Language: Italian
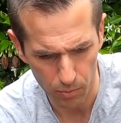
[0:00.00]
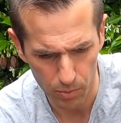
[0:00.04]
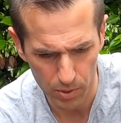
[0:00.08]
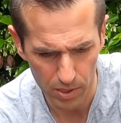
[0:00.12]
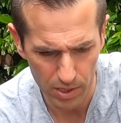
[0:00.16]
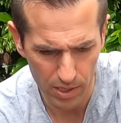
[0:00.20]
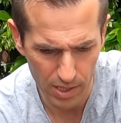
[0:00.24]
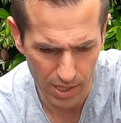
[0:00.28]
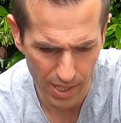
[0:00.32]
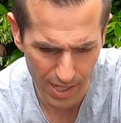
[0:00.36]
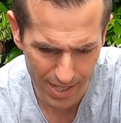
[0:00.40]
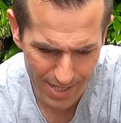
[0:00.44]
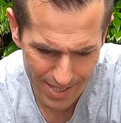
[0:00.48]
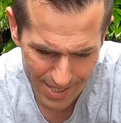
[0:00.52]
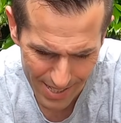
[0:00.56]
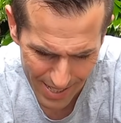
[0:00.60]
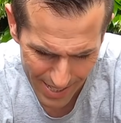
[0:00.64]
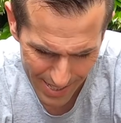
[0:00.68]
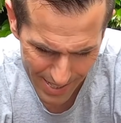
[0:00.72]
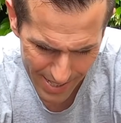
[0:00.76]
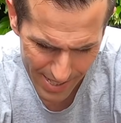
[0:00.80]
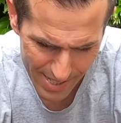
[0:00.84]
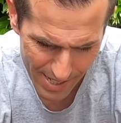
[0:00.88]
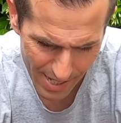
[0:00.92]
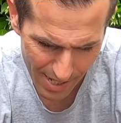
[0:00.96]
quindi è
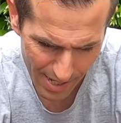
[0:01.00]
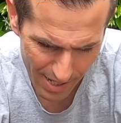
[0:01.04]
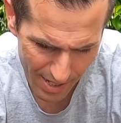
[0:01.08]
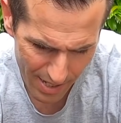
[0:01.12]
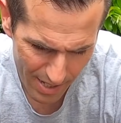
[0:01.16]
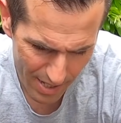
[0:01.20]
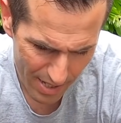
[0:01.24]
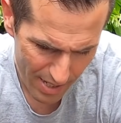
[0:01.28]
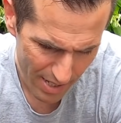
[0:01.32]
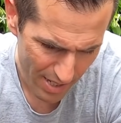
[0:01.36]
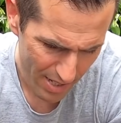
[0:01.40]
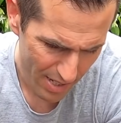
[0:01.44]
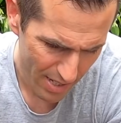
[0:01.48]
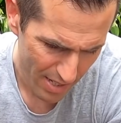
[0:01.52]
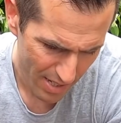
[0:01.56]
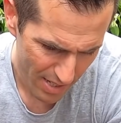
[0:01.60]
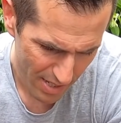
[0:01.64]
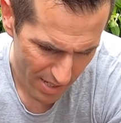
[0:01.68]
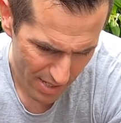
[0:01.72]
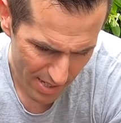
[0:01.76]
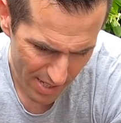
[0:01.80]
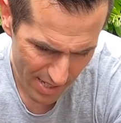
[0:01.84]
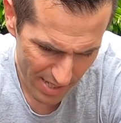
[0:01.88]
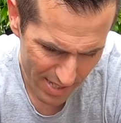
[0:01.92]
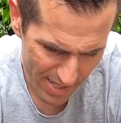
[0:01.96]
senza,
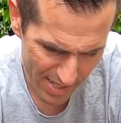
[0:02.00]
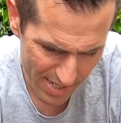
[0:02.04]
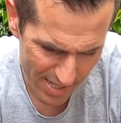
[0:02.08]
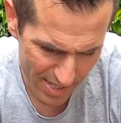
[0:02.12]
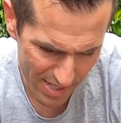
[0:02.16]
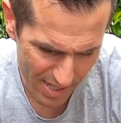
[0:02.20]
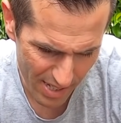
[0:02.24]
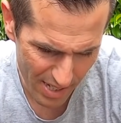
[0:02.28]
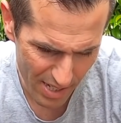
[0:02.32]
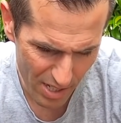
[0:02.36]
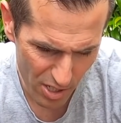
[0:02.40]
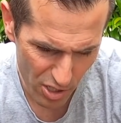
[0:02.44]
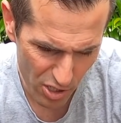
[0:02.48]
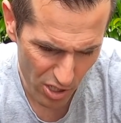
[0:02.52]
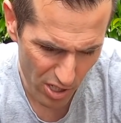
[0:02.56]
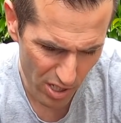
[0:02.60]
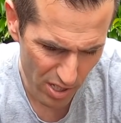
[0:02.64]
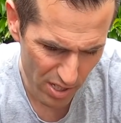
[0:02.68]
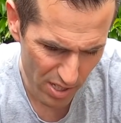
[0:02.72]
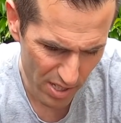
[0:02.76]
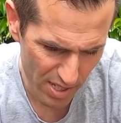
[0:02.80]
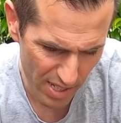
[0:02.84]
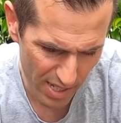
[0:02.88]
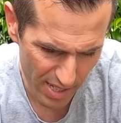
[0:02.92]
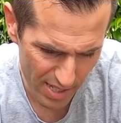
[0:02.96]
senza strisce,
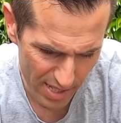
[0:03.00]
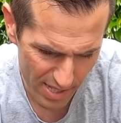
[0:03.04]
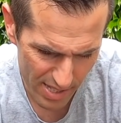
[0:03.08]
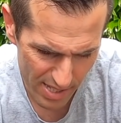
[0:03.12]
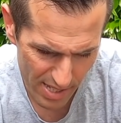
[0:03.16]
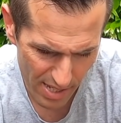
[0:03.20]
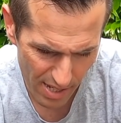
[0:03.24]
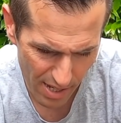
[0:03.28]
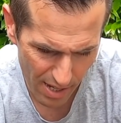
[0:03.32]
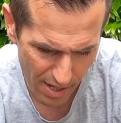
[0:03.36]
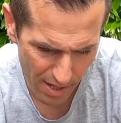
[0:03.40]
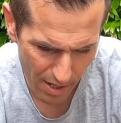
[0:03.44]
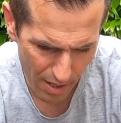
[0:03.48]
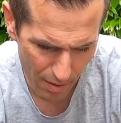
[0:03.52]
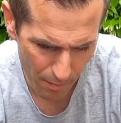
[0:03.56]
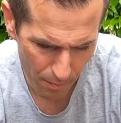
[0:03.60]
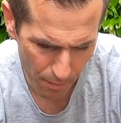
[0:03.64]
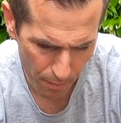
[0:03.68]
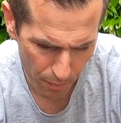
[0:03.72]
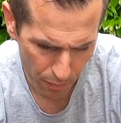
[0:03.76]
senza,